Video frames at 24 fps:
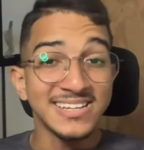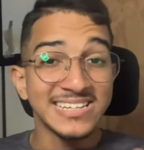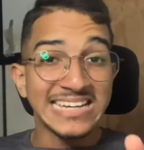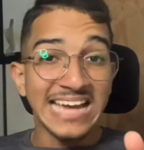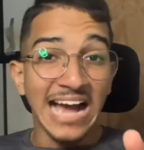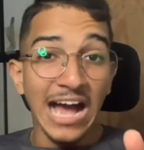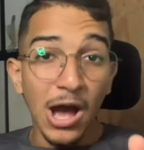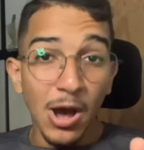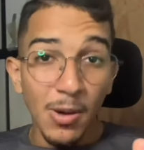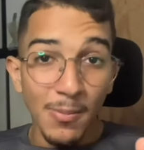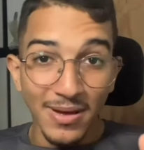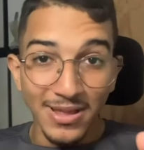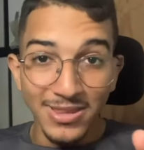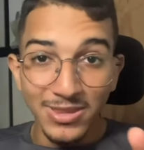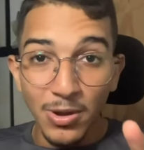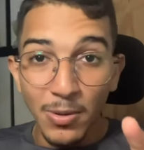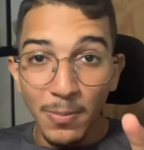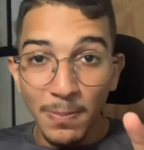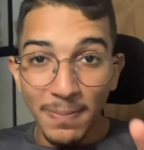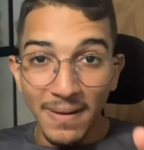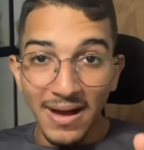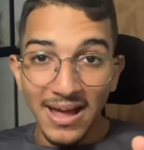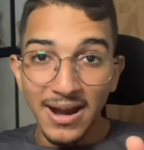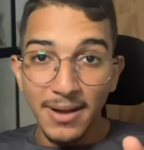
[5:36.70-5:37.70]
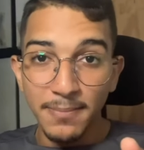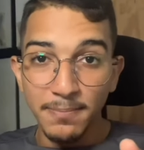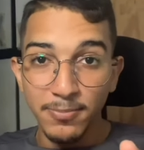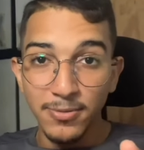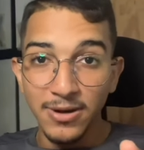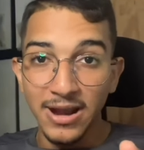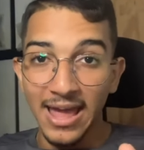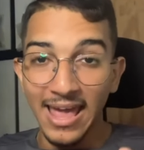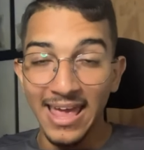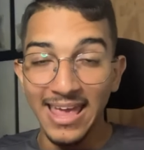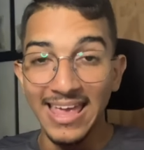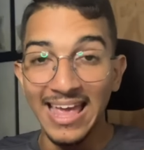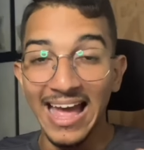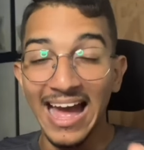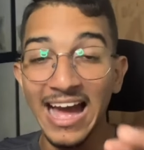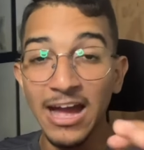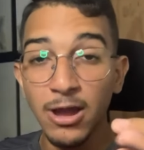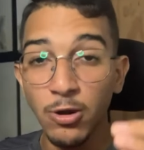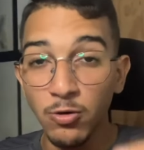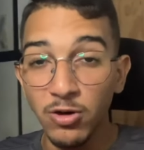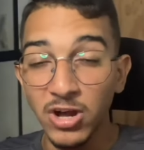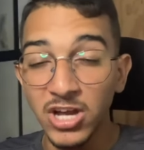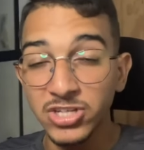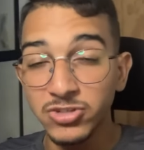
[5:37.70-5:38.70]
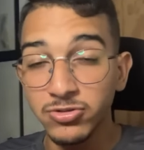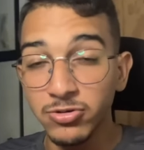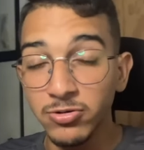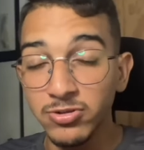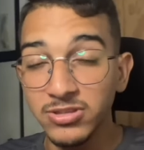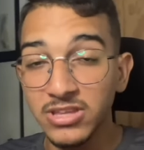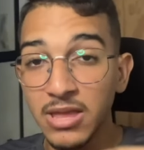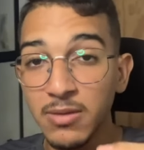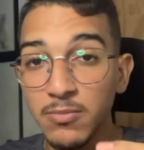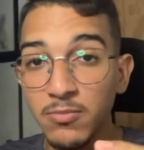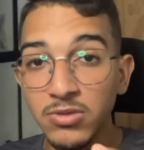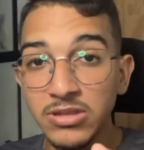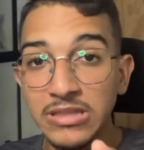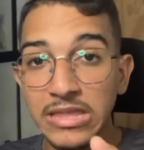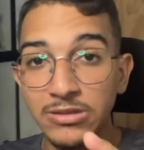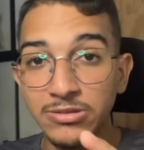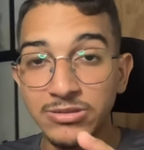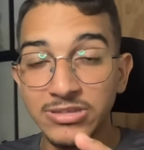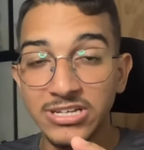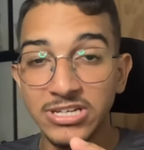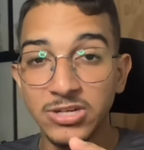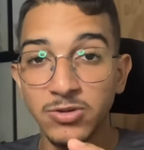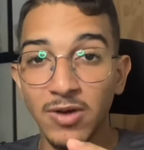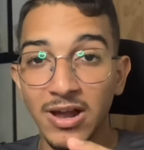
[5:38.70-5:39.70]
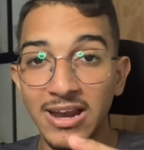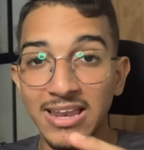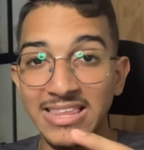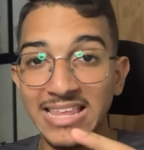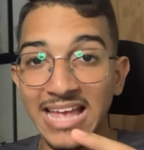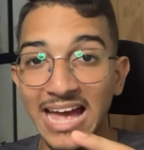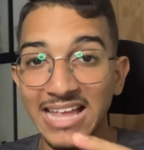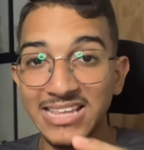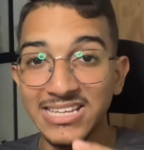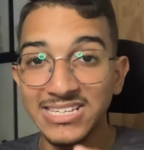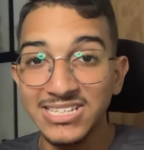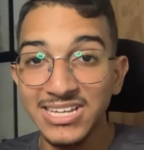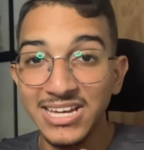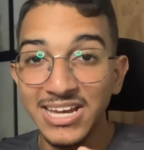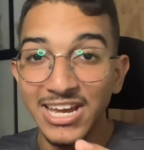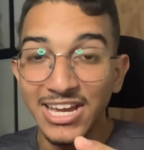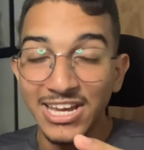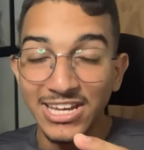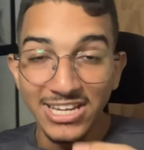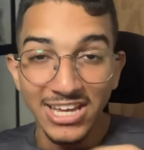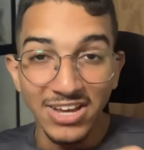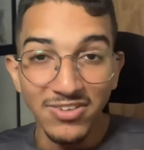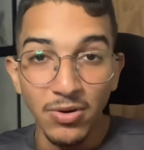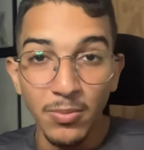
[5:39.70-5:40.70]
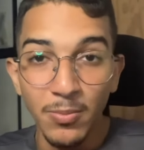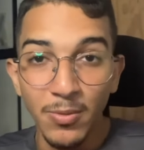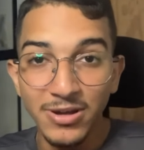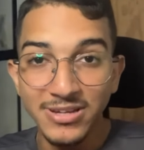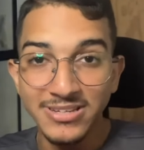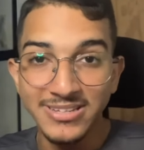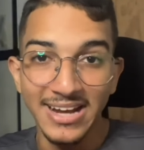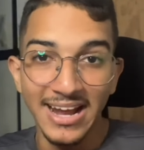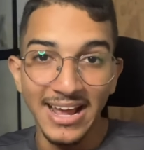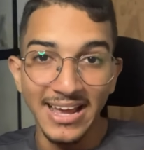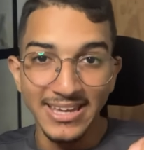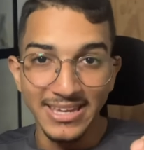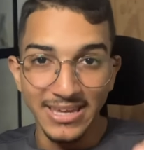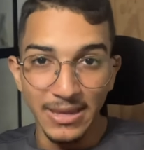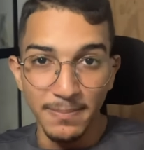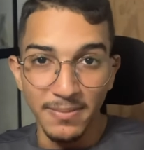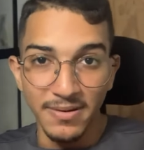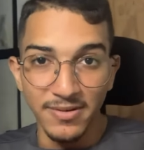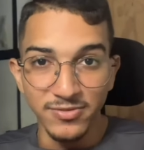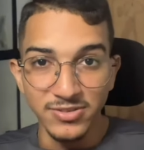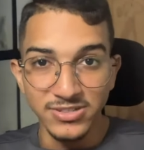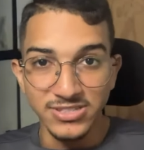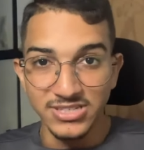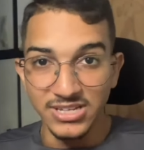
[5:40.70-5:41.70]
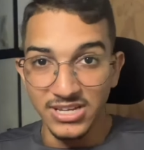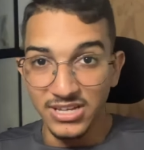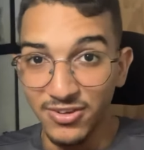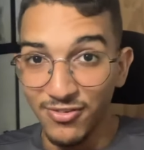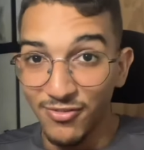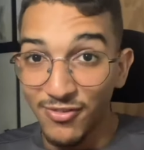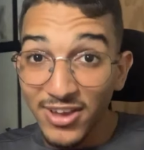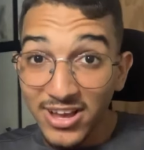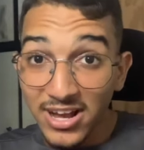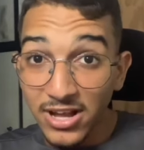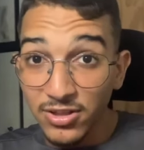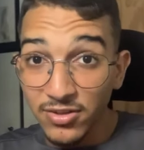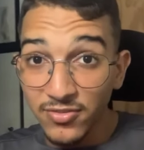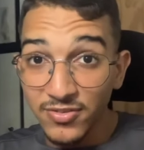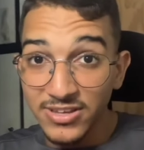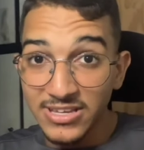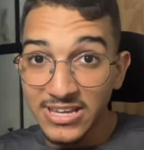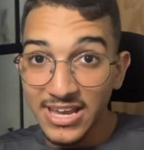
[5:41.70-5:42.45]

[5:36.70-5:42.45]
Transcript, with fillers: calma, não para por aí. A Crunchyroll tem muitas outras qualidades que eu vou mostrar aqui para vocês. Fica no vídeo